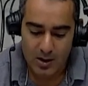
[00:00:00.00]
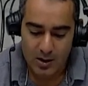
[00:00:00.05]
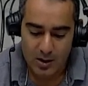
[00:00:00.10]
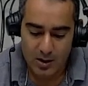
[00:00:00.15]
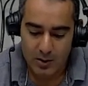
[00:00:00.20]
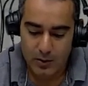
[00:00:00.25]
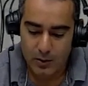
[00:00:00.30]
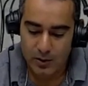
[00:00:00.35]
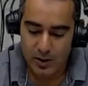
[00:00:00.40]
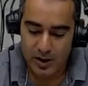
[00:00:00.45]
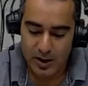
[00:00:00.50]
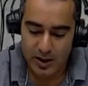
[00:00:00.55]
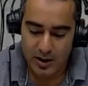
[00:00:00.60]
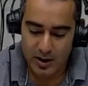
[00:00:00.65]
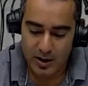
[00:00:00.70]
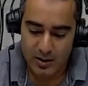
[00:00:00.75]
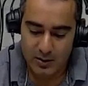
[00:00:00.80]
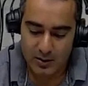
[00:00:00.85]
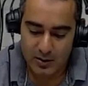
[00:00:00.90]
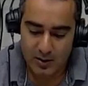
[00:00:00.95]

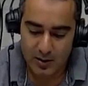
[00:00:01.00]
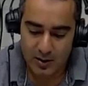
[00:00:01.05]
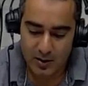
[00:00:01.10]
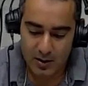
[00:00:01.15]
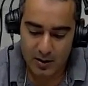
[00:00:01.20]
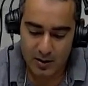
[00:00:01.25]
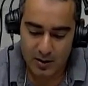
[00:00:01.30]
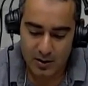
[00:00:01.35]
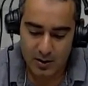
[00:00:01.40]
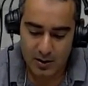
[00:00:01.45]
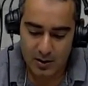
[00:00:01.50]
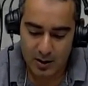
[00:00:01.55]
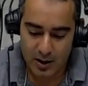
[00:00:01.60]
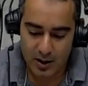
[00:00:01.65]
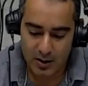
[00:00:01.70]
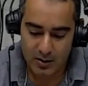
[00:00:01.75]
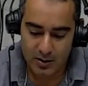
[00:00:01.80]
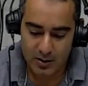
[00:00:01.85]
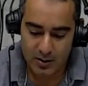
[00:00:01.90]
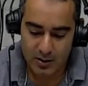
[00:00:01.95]
الولايات آه، يقدع
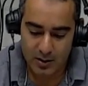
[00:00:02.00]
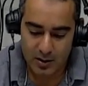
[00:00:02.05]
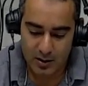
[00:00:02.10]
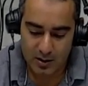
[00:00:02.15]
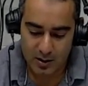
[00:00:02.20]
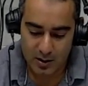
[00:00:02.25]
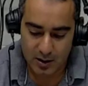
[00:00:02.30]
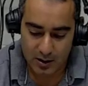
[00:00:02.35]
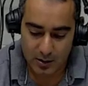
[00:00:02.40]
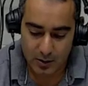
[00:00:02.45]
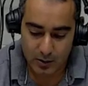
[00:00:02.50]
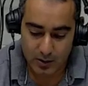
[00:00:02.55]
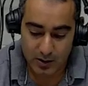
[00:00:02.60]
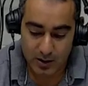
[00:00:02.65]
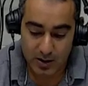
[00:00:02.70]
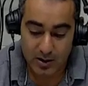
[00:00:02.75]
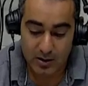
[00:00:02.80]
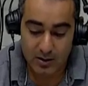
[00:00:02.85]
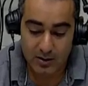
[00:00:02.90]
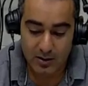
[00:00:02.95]
عند
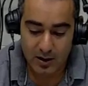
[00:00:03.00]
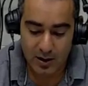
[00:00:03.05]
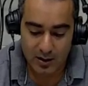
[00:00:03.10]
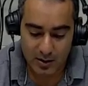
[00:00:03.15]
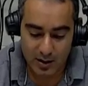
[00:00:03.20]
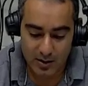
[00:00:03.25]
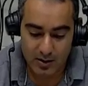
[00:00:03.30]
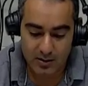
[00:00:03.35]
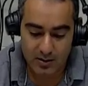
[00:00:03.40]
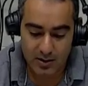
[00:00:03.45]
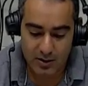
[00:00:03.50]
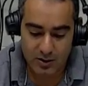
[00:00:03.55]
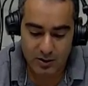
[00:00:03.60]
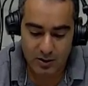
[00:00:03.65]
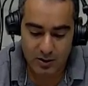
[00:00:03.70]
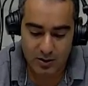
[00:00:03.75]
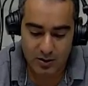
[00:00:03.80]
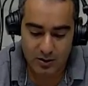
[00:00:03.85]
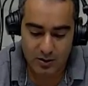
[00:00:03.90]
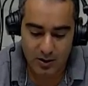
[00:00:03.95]
الولايات يقدع
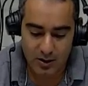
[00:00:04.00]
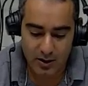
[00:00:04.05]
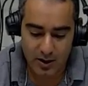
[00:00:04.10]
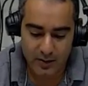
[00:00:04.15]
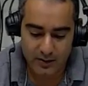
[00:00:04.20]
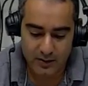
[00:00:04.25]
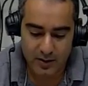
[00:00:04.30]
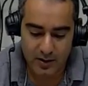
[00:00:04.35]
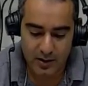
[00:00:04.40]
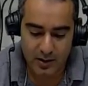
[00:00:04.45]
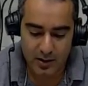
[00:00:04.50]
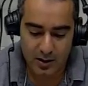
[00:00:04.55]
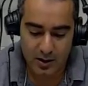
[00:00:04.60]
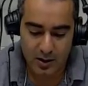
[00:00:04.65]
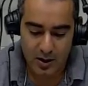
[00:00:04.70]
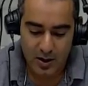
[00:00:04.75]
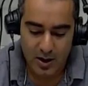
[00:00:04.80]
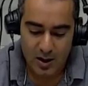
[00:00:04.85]
تجرد الخسير